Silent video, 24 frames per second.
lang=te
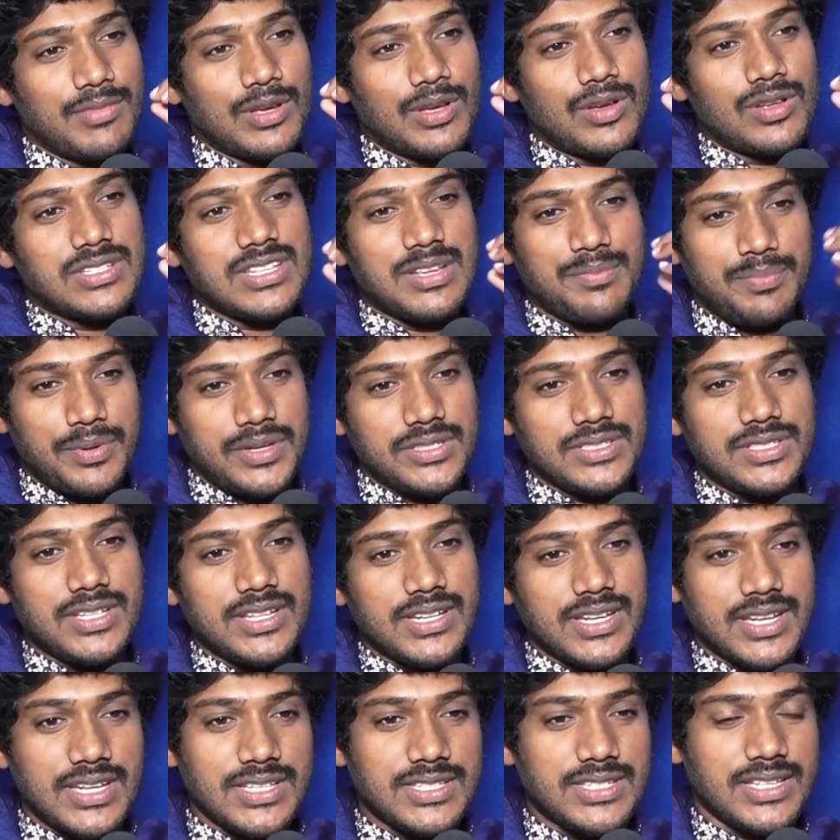బికాజ్ ఈ
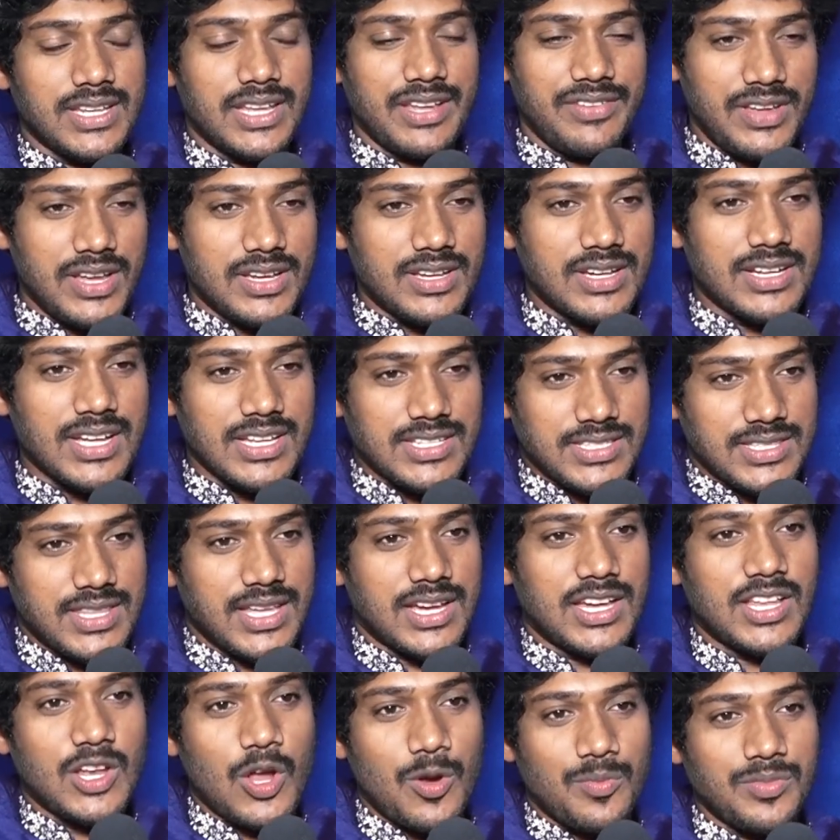పర్సన్ ఎస్ ఈ వీక్
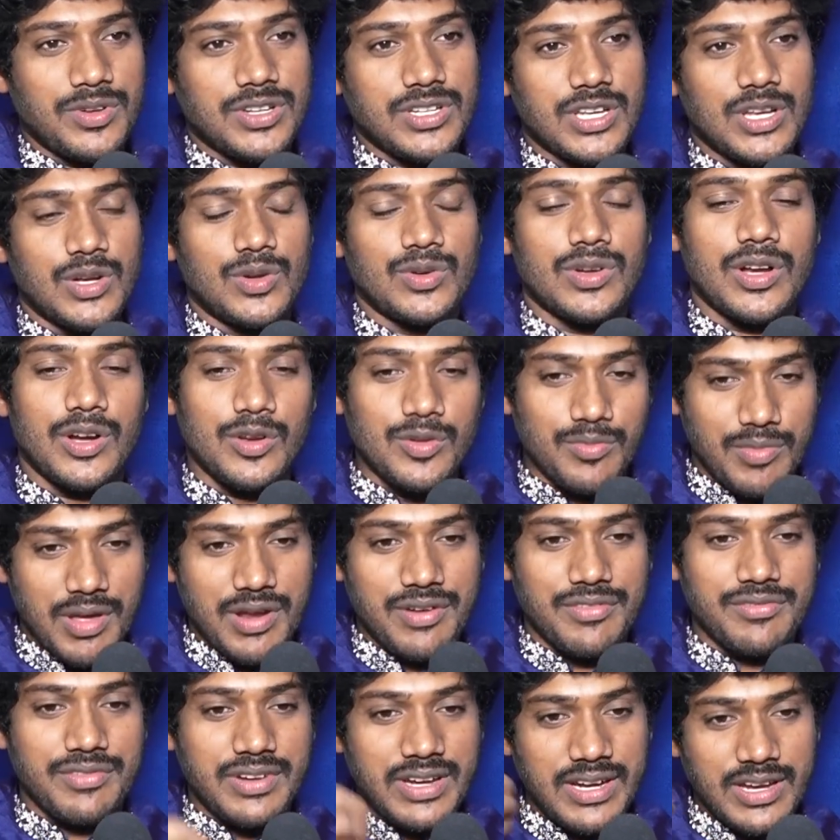ఖచ్చితంగా నామినేషన్లో ఉంటాడు
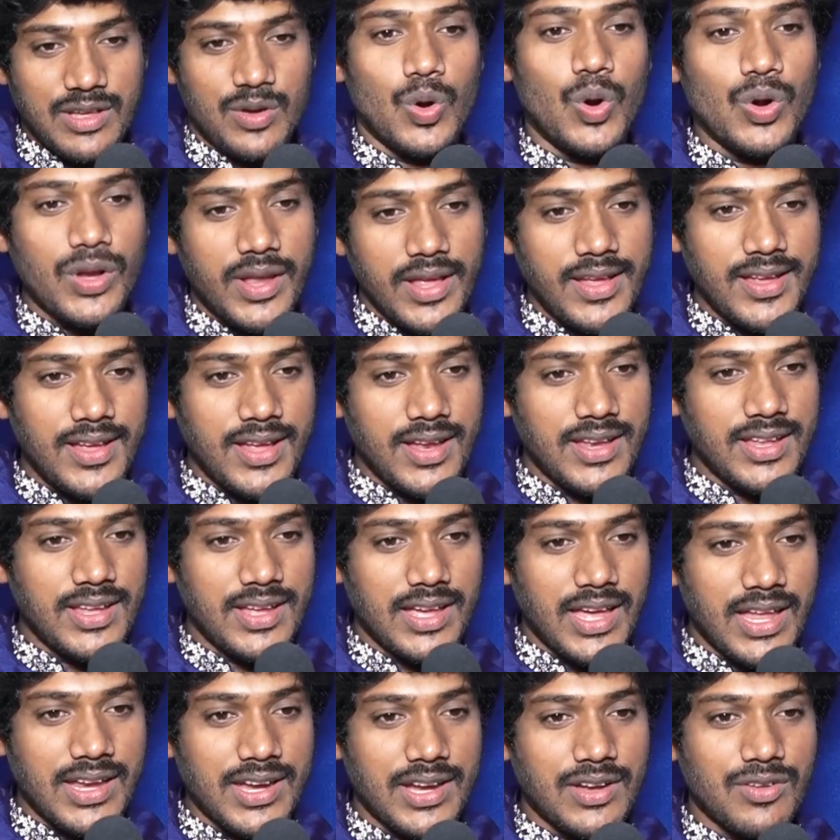మనం వీడికి ఓట్ వేయాలి
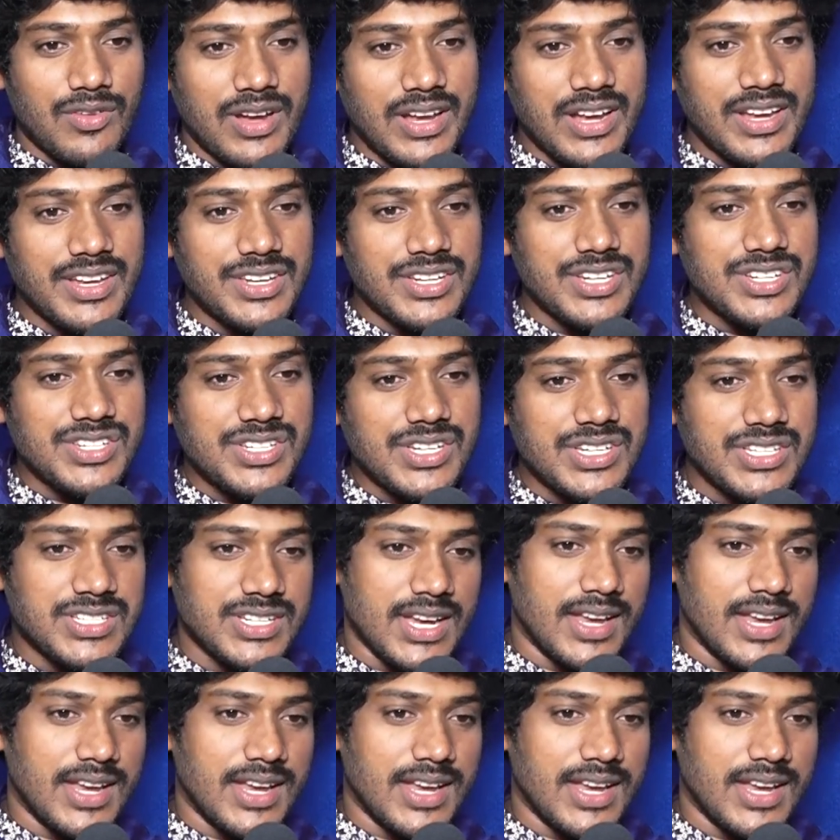అనేటువంటి ఇంటెన్షన్